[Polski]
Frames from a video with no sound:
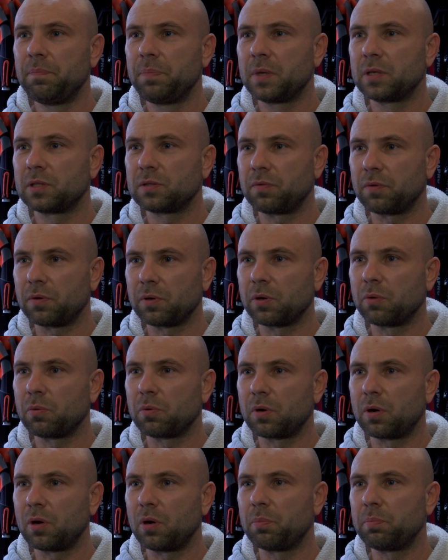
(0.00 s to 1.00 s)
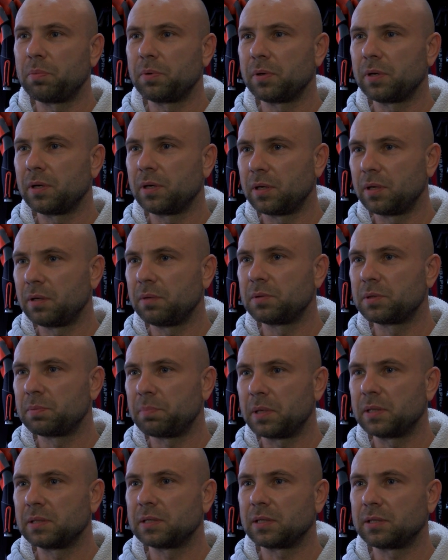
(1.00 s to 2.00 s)
swoje urlopy i
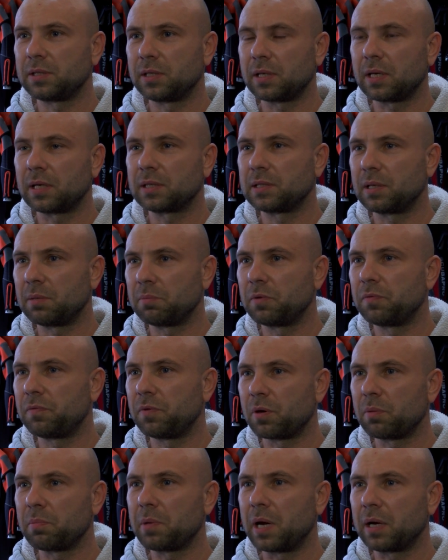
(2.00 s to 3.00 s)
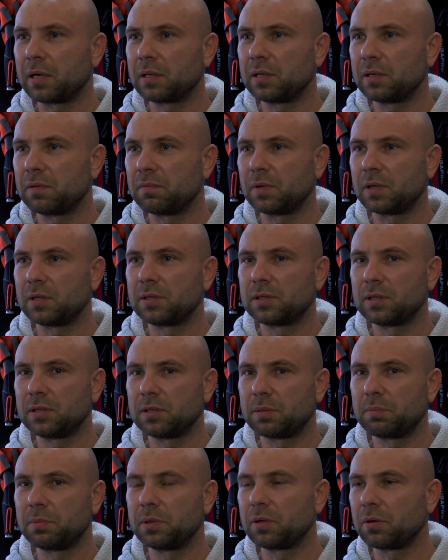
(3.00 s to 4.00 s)
spędzać je tak samo w formie aktywnej, czyli
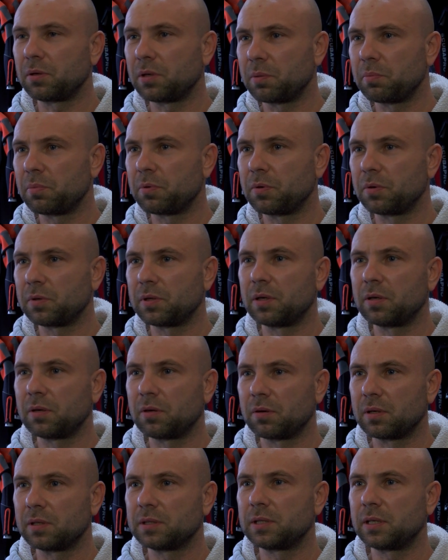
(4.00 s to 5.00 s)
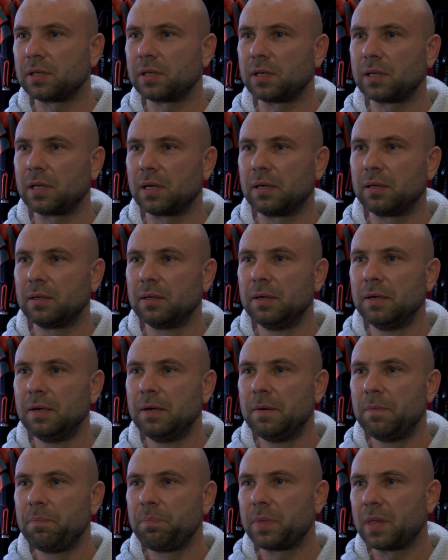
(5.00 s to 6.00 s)
żeby to nie było tylko leżenie na,
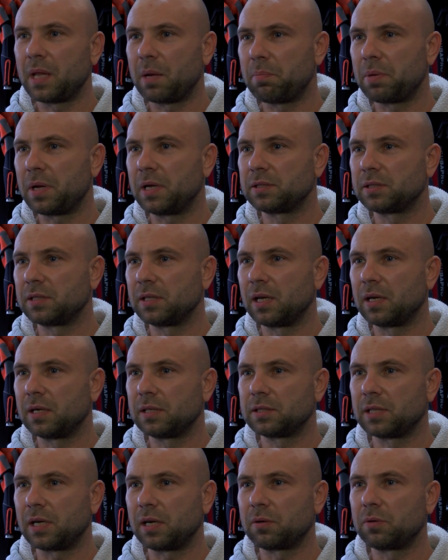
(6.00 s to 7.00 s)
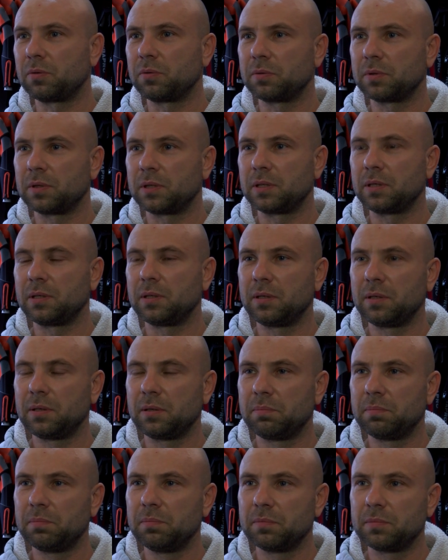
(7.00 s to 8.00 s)
na plaży, na leżaku i,
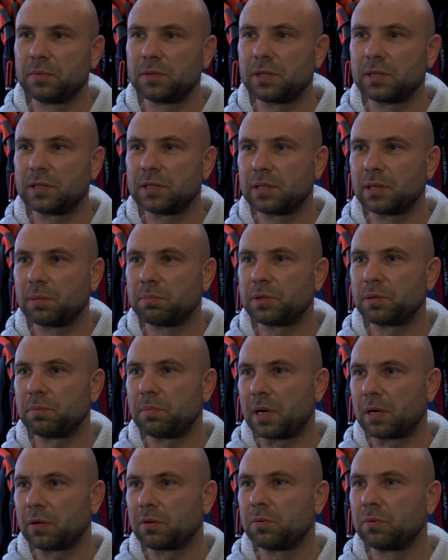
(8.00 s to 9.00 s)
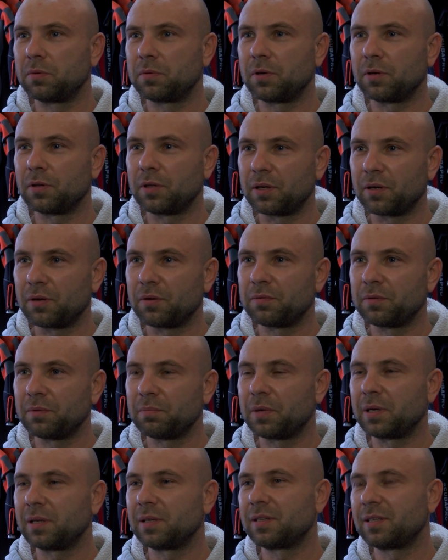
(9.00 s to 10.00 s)
i mm, siedzenie przy barku
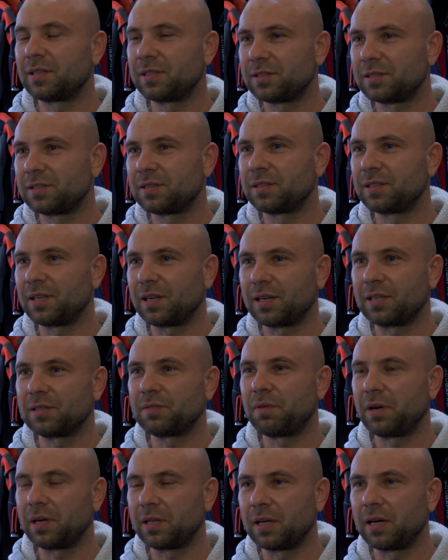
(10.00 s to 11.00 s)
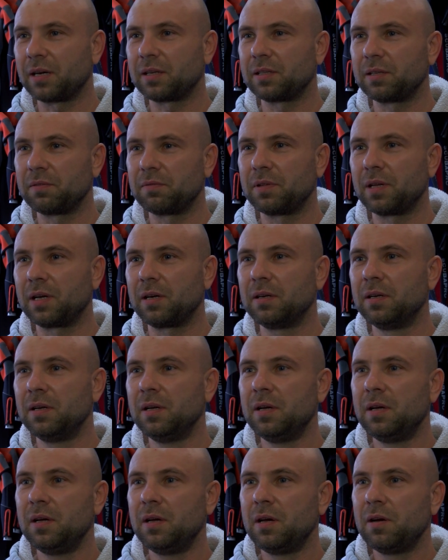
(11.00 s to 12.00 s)
hotelowym, ale też jakaś fajna, aktywna
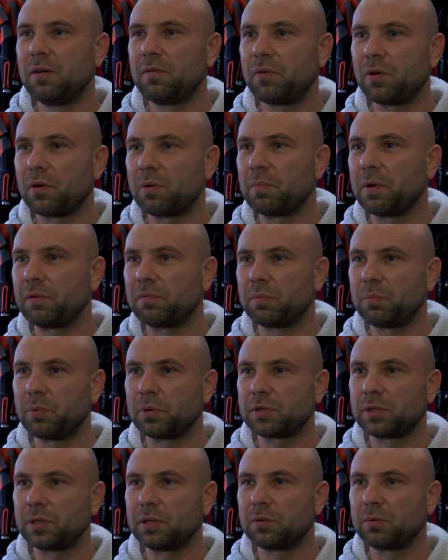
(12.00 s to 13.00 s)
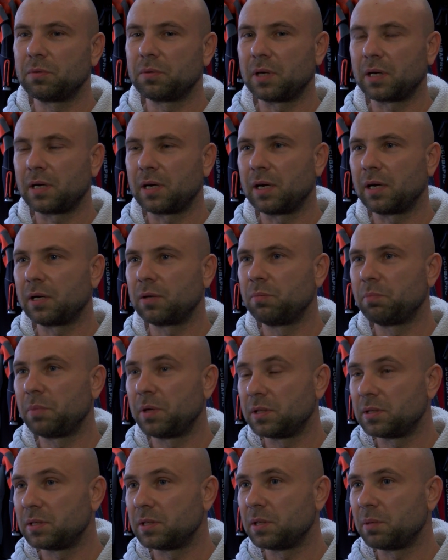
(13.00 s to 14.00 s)
forma wypoczynku, taka jak
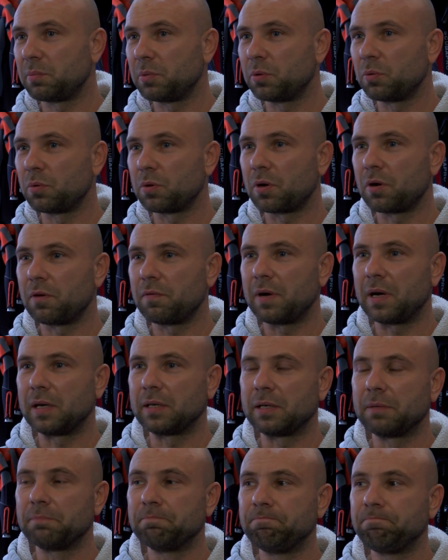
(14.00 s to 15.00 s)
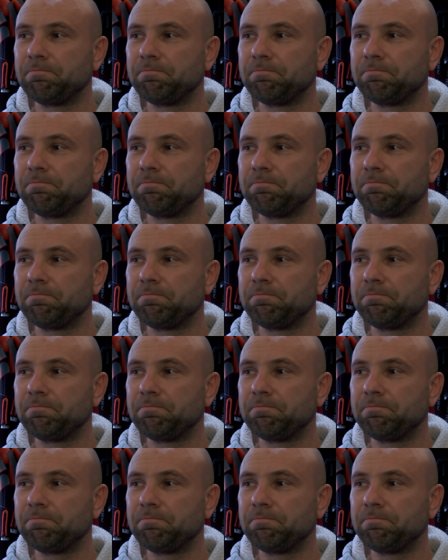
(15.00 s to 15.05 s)
między innymi nurkowanie.